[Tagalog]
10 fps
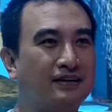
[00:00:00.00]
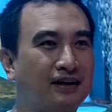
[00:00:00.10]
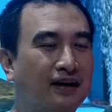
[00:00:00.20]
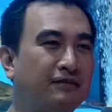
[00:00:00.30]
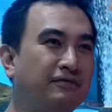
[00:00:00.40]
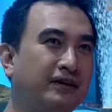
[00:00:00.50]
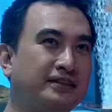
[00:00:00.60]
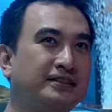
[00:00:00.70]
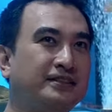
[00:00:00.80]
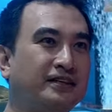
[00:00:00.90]
Ang
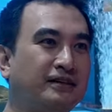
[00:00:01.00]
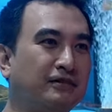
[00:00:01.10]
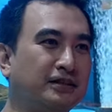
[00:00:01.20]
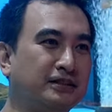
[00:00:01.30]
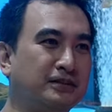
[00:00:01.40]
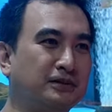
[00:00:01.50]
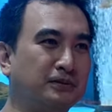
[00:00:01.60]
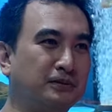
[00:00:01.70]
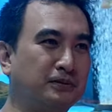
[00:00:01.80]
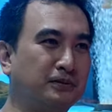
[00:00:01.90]
advice niya was
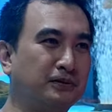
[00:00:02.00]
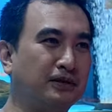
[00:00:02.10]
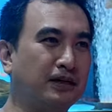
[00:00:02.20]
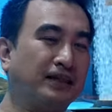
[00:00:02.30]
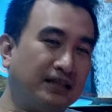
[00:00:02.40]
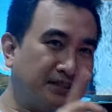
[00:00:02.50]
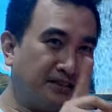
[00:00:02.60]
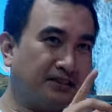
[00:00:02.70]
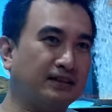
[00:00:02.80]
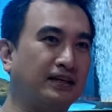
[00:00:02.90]
to at
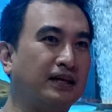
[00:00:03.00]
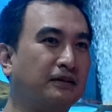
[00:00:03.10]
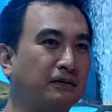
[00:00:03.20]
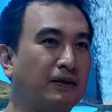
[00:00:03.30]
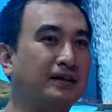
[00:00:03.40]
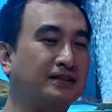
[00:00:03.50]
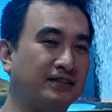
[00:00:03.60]
least get one